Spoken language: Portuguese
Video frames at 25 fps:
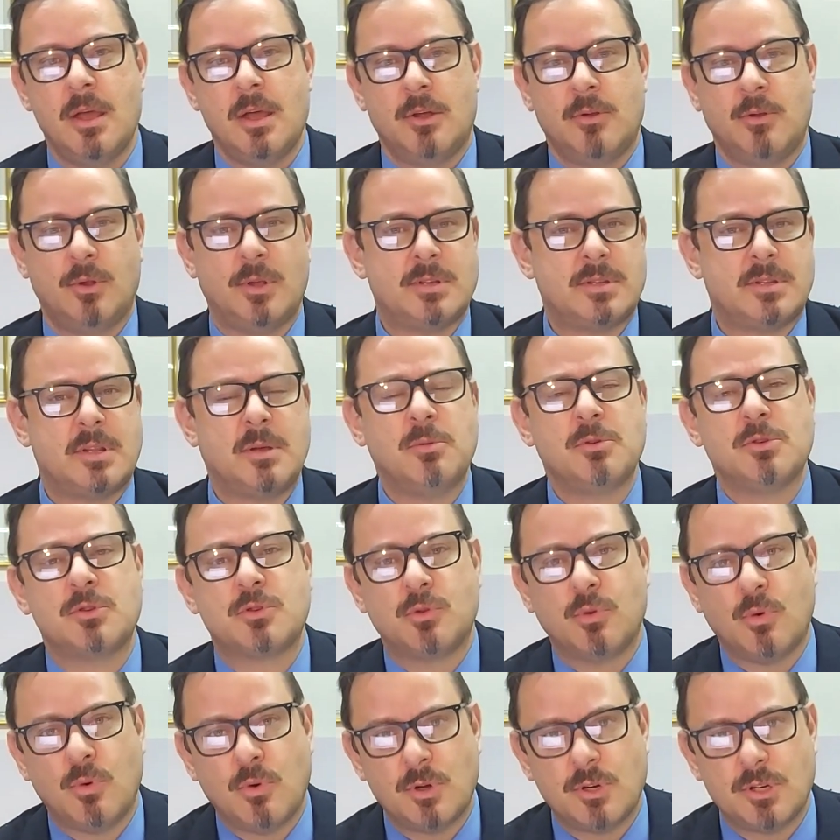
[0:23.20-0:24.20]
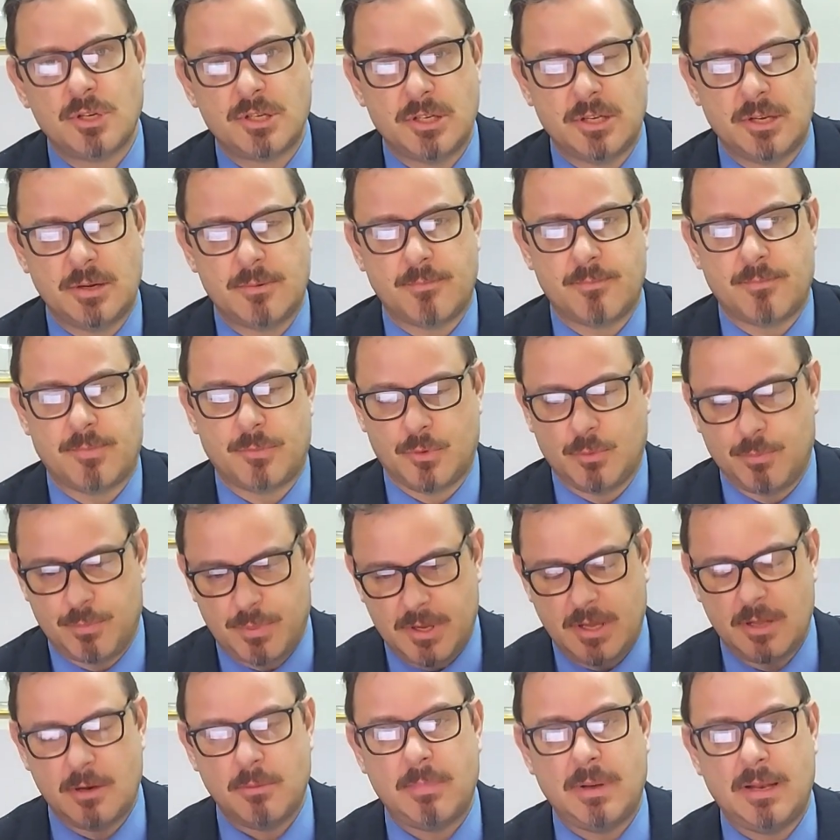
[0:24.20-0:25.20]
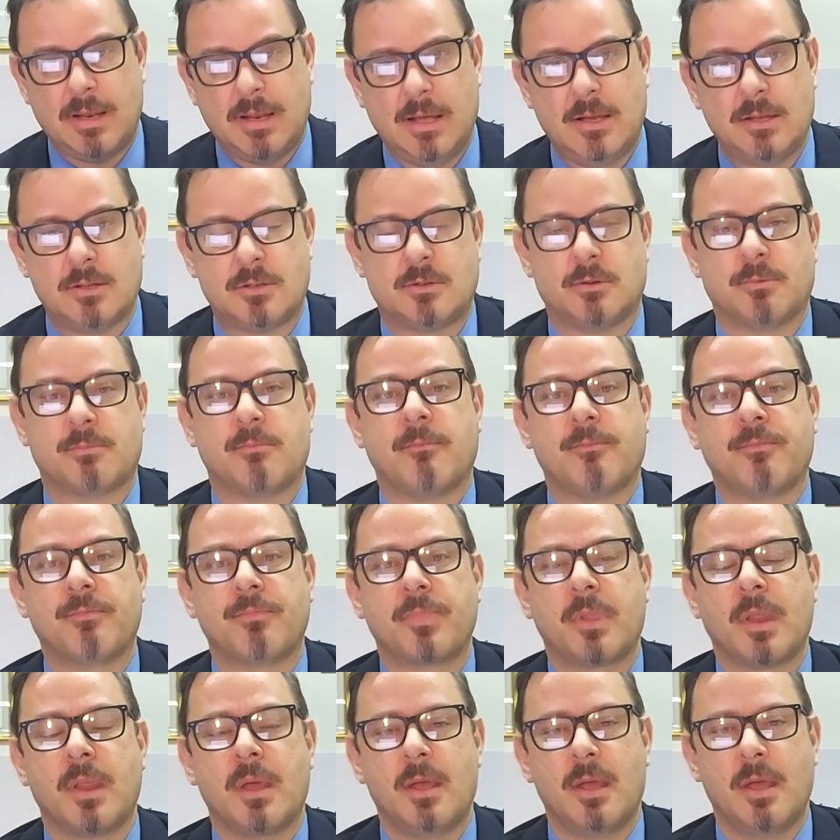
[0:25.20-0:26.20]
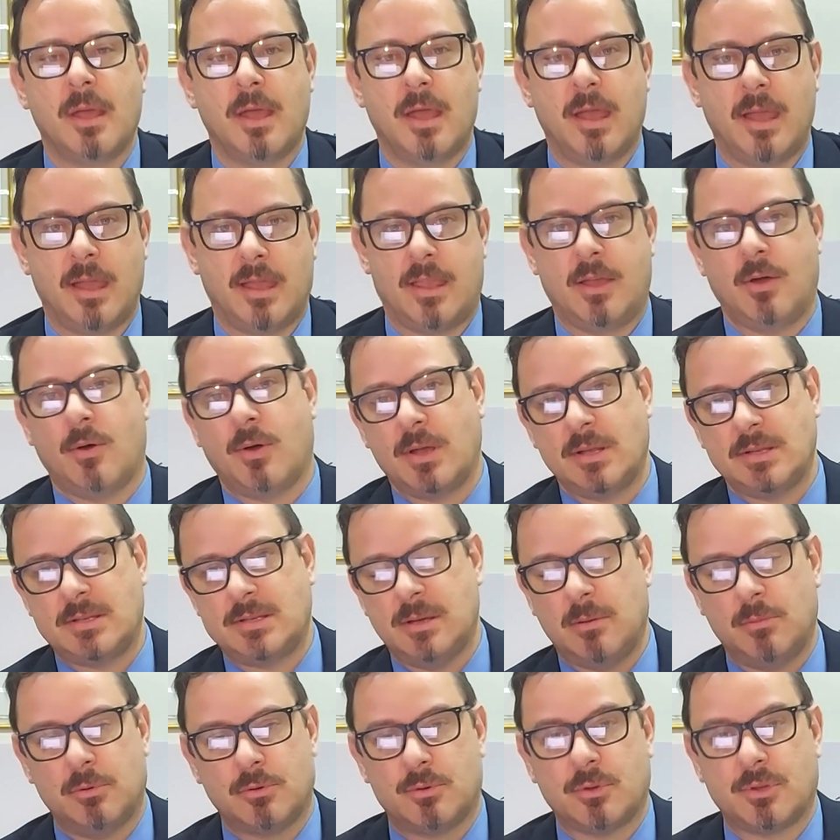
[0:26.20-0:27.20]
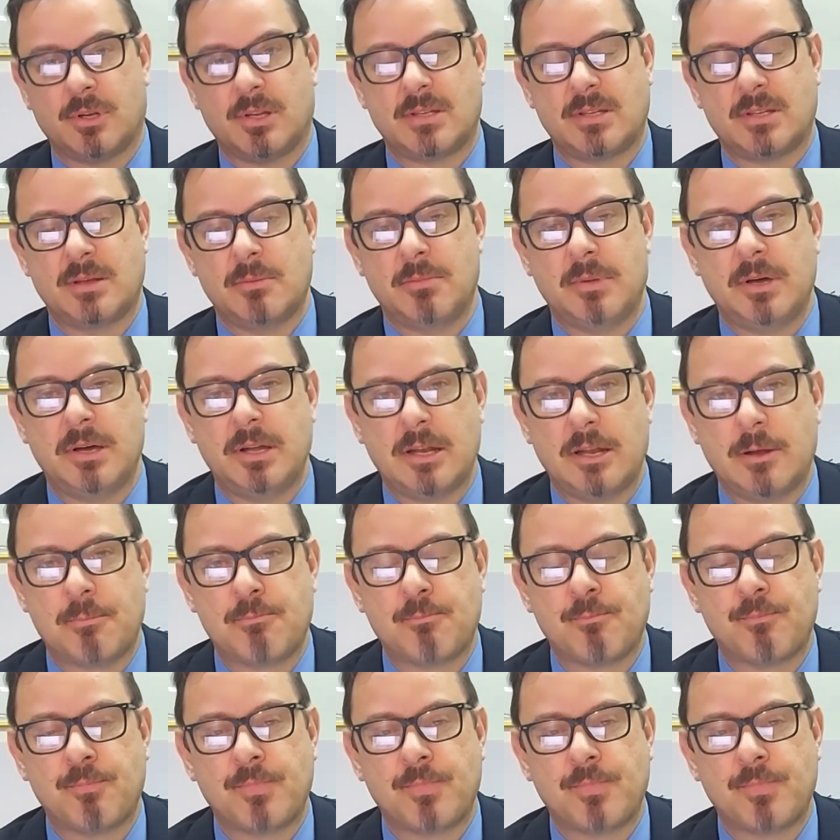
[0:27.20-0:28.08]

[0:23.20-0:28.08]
Nós temos hoje, no pequeno balanço é, que eu recebo toda semana,